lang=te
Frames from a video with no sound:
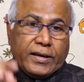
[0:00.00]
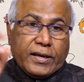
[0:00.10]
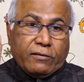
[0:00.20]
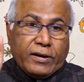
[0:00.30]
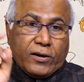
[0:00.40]

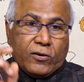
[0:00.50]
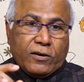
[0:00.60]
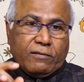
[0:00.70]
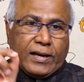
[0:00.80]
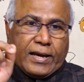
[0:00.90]
ఇరవై
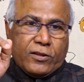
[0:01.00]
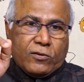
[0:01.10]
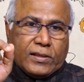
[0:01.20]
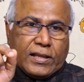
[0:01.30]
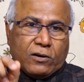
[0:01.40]
రెండు వేల ఐదు
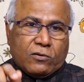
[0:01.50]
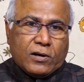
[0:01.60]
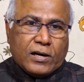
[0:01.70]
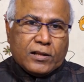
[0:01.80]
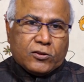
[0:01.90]
వందల
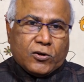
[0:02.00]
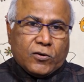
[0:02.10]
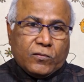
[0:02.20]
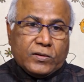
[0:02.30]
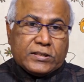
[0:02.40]
కోట్లతో
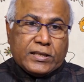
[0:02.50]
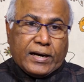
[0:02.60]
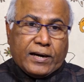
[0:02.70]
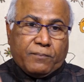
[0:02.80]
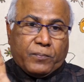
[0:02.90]

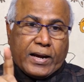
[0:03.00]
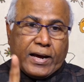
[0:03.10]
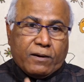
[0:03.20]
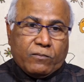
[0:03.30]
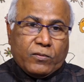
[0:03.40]
విస్తరణ
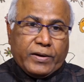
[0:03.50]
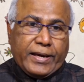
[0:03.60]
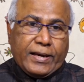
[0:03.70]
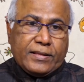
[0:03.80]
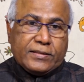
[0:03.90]
ప్రారంభమై
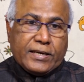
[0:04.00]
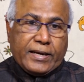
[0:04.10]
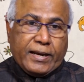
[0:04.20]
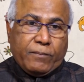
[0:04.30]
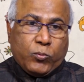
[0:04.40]
అది
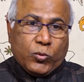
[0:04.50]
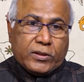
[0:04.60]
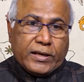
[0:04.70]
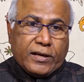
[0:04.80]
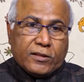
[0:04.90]
జరిగి
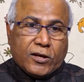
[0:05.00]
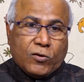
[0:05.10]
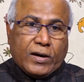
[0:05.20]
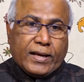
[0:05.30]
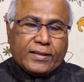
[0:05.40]
పూర్తయిన
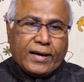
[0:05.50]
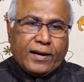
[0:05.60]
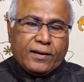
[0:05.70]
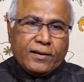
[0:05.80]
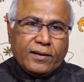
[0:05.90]
తరువాత
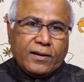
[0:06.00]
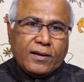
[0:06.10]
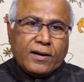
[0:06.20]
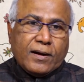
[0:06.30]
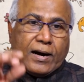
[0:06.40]

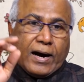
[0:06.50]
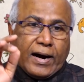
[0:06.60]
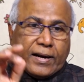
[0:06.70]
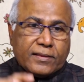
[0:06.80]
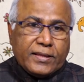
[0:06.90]

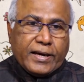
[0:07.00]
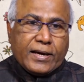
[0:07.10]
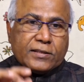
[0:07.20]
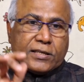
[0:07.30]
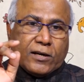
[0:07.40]

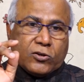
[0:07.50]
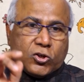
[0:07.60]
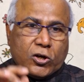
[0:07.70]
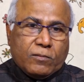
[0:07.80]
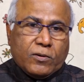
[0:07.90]
ఆర్థిక
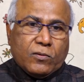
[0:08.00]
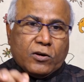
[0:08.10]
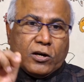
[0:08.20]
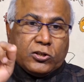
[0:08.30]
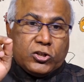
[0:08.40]

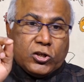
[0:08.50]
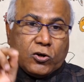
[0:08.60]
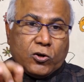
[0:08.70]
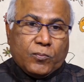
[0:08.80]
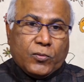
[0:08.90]
సంక్షోభంలో
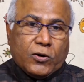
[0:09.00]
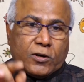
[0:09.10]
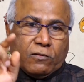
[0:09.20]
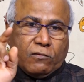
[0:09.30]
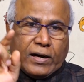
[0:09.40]

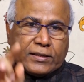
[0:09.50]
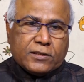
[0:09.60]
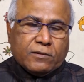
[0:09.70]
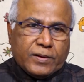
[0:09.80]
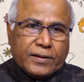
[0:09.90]
చిక్కుకుపోవటం
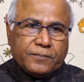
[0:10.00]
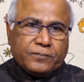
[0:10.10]
వాస్తవమే